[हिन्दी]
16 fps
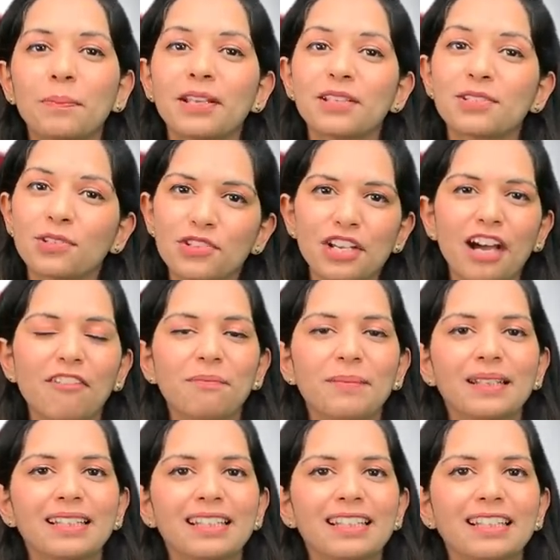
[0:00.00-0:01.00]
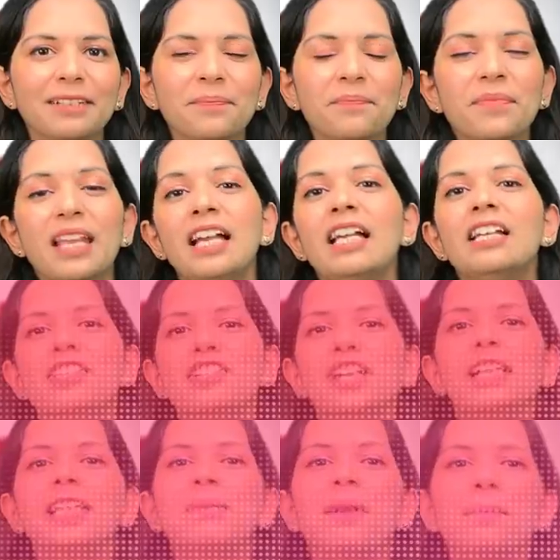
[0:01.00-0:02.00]
अपने सुझाव भी दिए
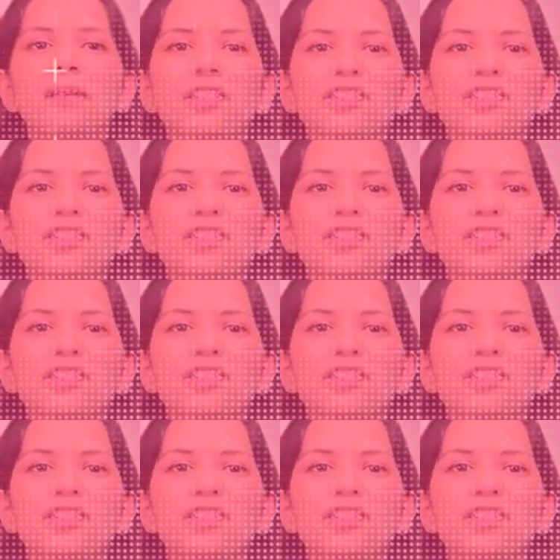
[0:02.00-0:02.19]
जल्द ही मैं